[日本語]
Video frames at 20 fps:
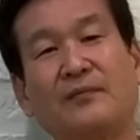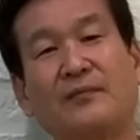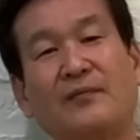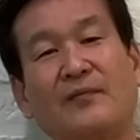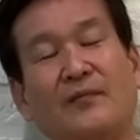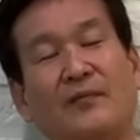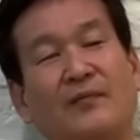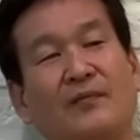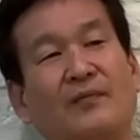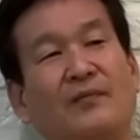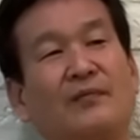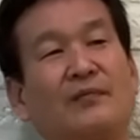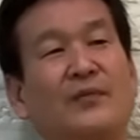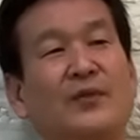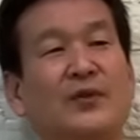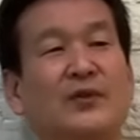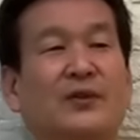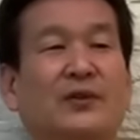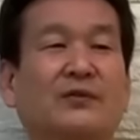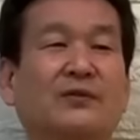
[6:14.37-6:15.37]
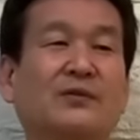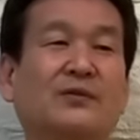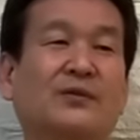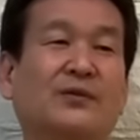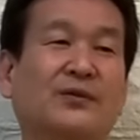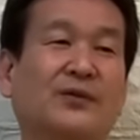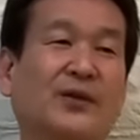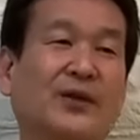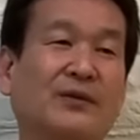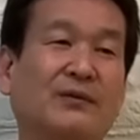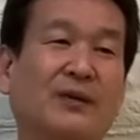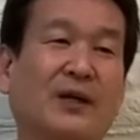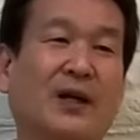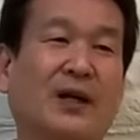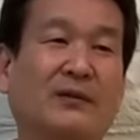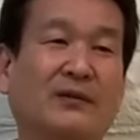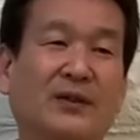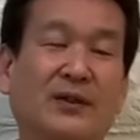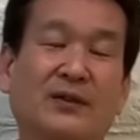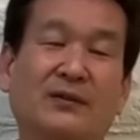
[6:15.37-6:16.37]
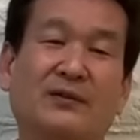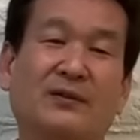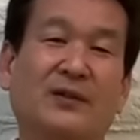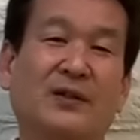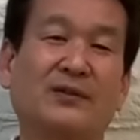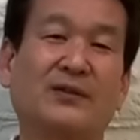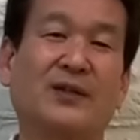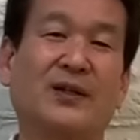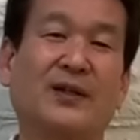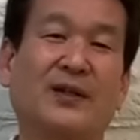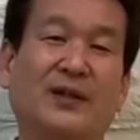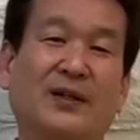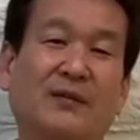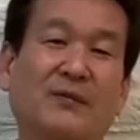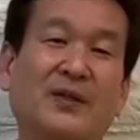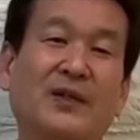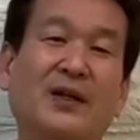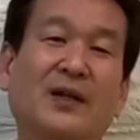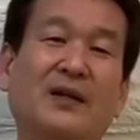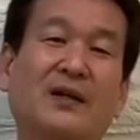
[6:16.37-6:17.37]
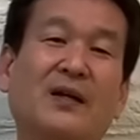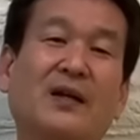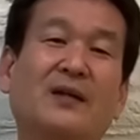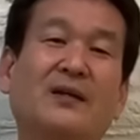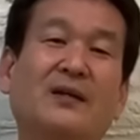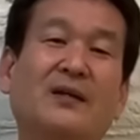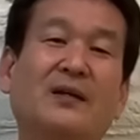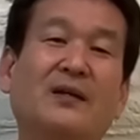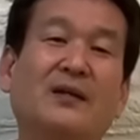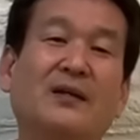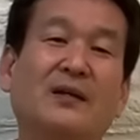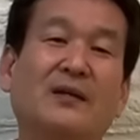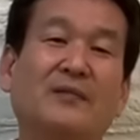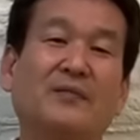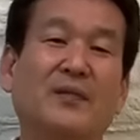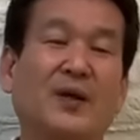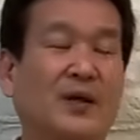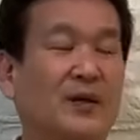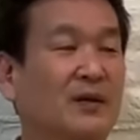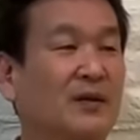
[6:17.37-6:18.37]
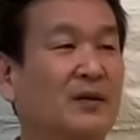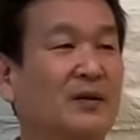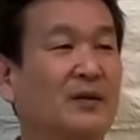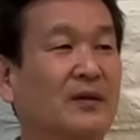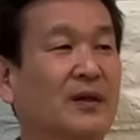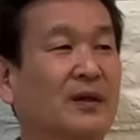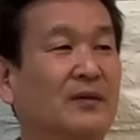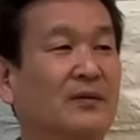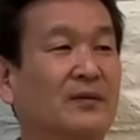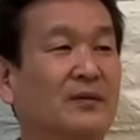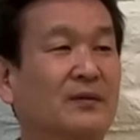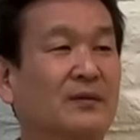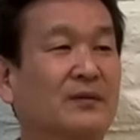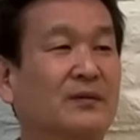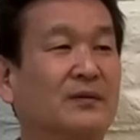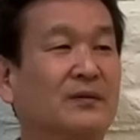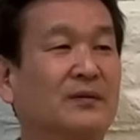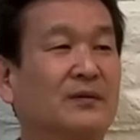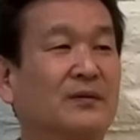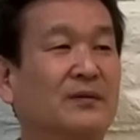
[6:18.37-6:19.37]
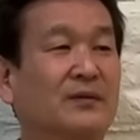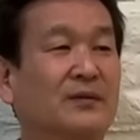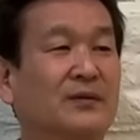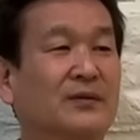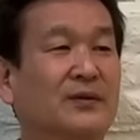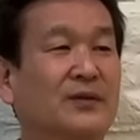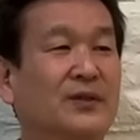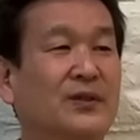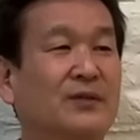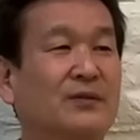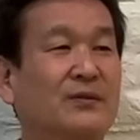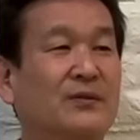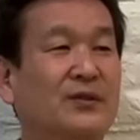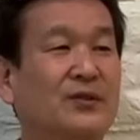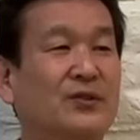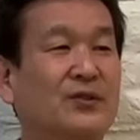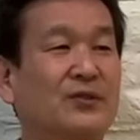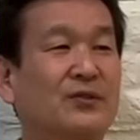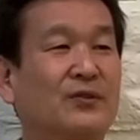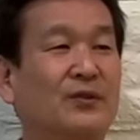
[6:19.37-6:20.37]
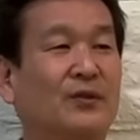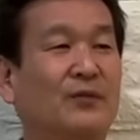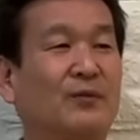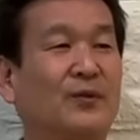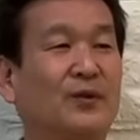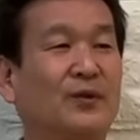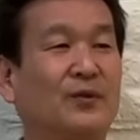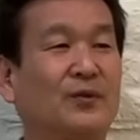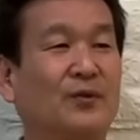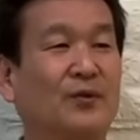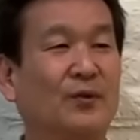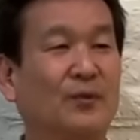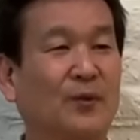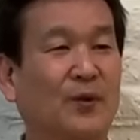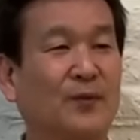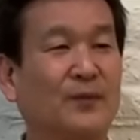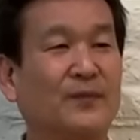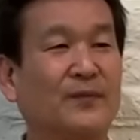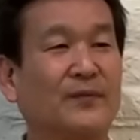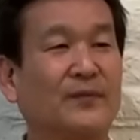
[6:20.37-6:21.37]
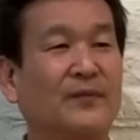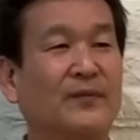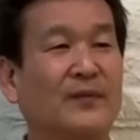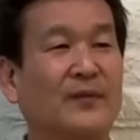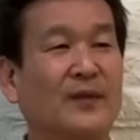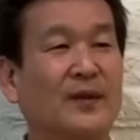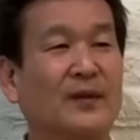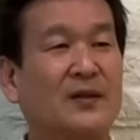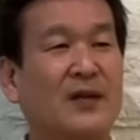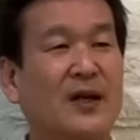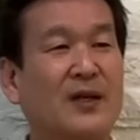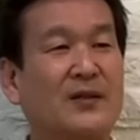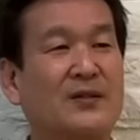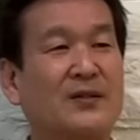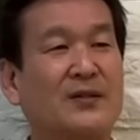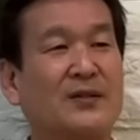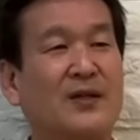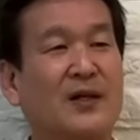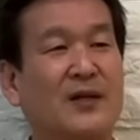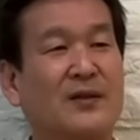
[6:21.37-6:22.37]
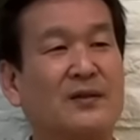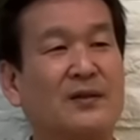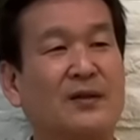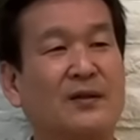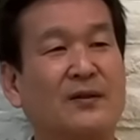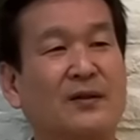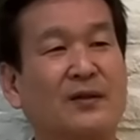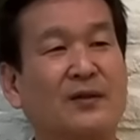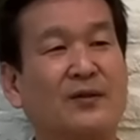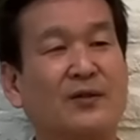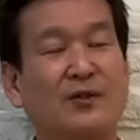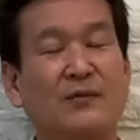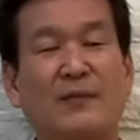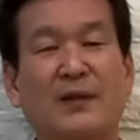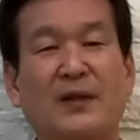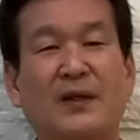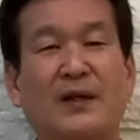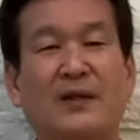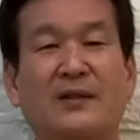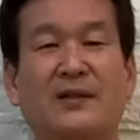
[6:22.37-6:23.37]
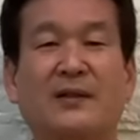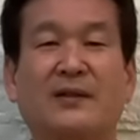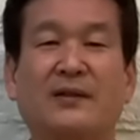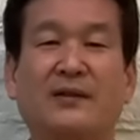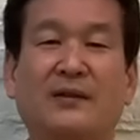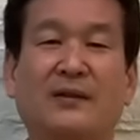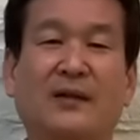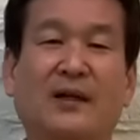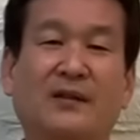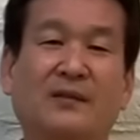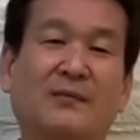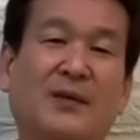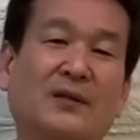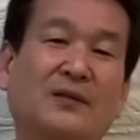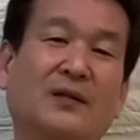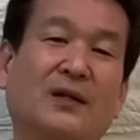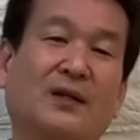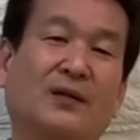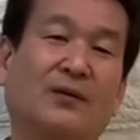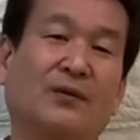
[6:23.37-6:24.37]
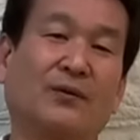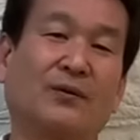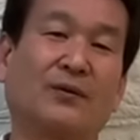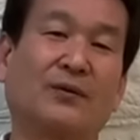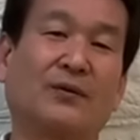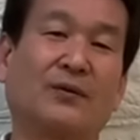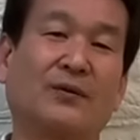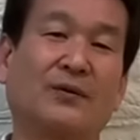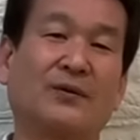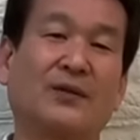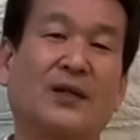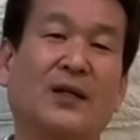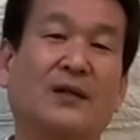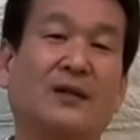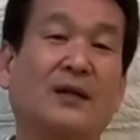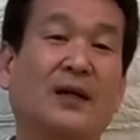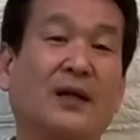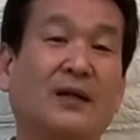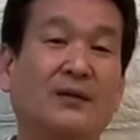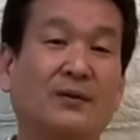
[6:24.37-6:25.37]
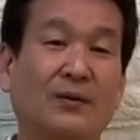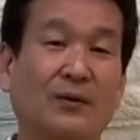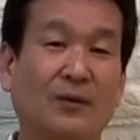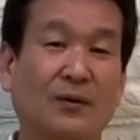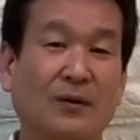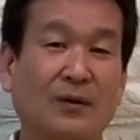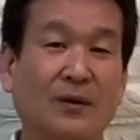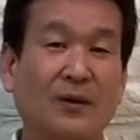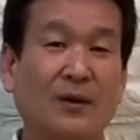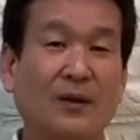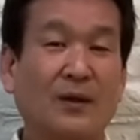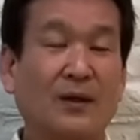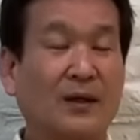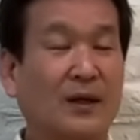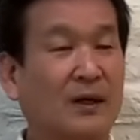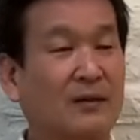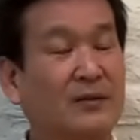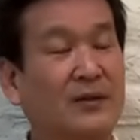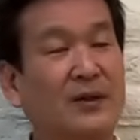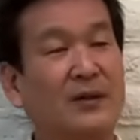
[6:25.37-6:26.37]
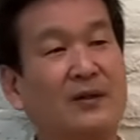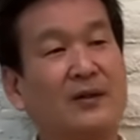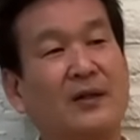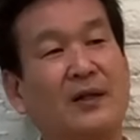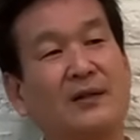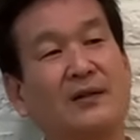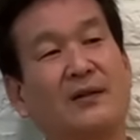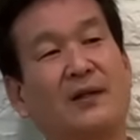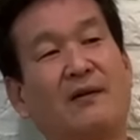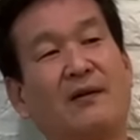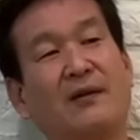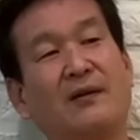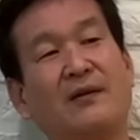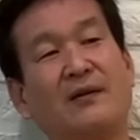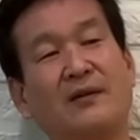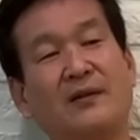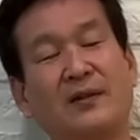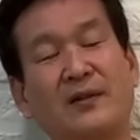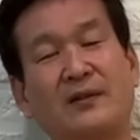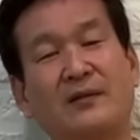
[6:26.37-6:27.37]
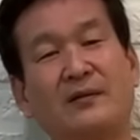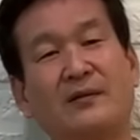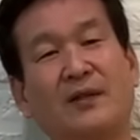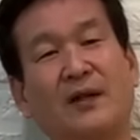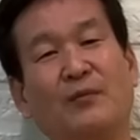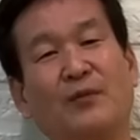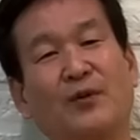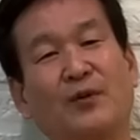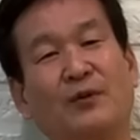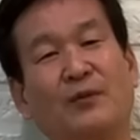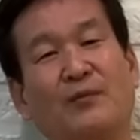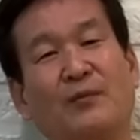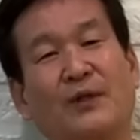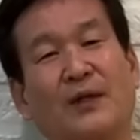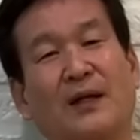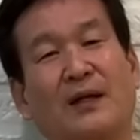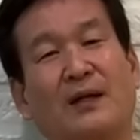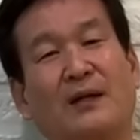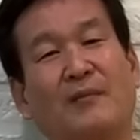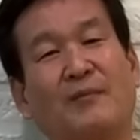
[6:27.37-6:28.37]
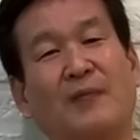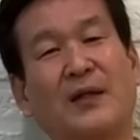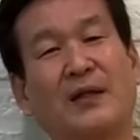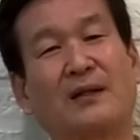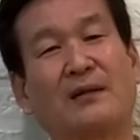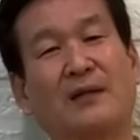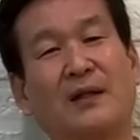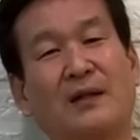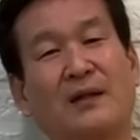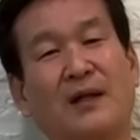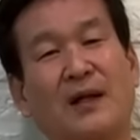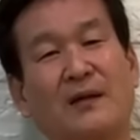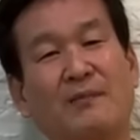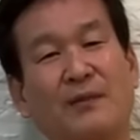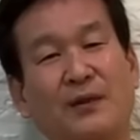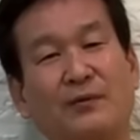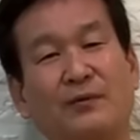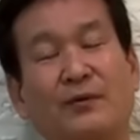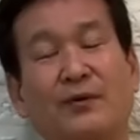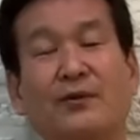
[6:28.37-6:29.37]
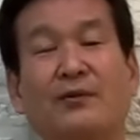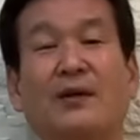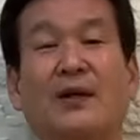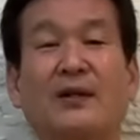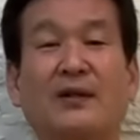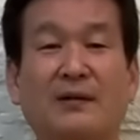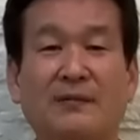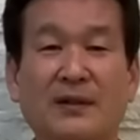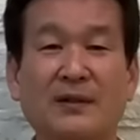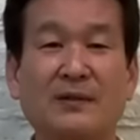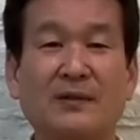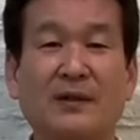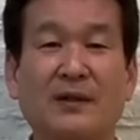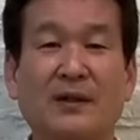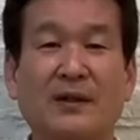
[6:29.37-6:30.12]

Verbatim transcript: うん、もしかするとソ連は核兵器使うんじゃないかみたいな、まあ、あの人類史上最も第二次大戦で広島長崎に核爆弾が落とされた後、核兵器が使われるリスクが最も高まったタイミングと言われています。